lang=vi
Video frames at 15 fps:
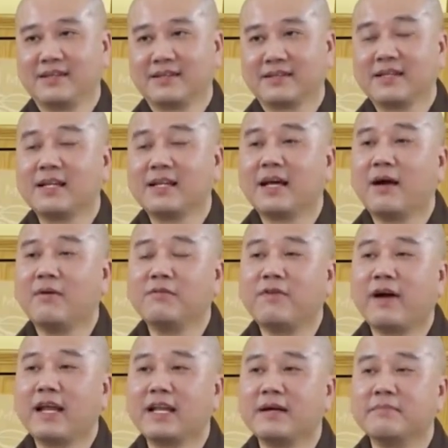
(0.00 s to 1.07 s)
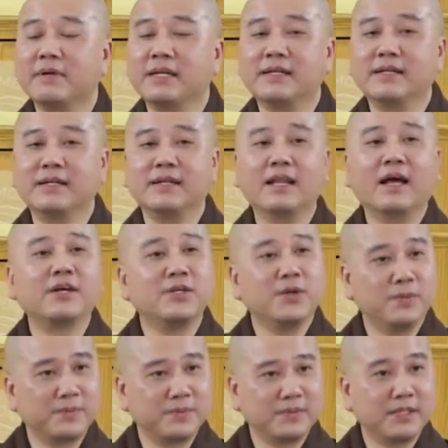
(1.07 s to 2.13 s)
Tức là không phải là mình lợi
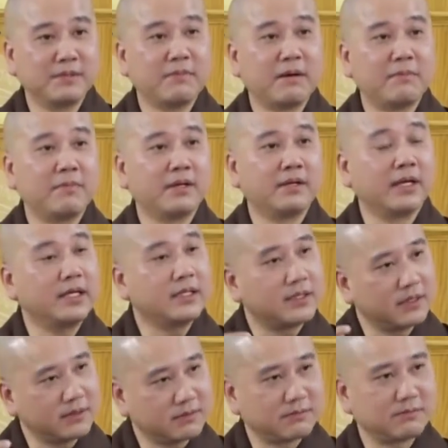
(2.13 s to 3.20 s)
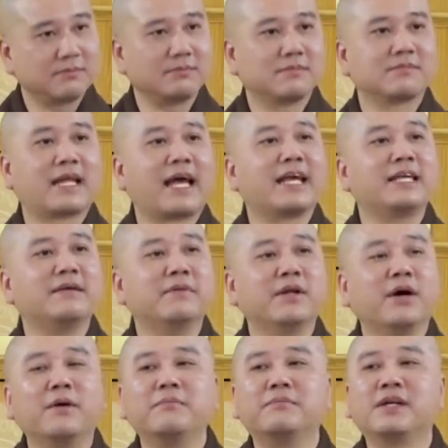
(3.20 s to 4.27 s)
dụng, nhưng mà mình ý thức. Thay vì mình
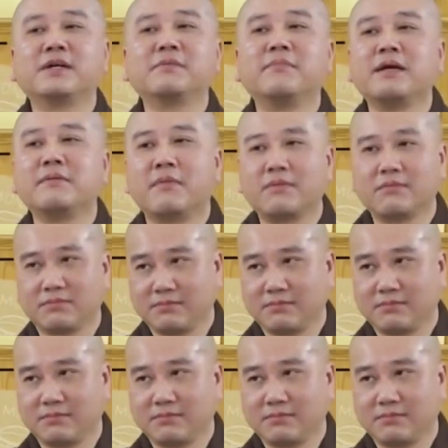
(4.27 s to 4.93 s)
ôm rất máy móc,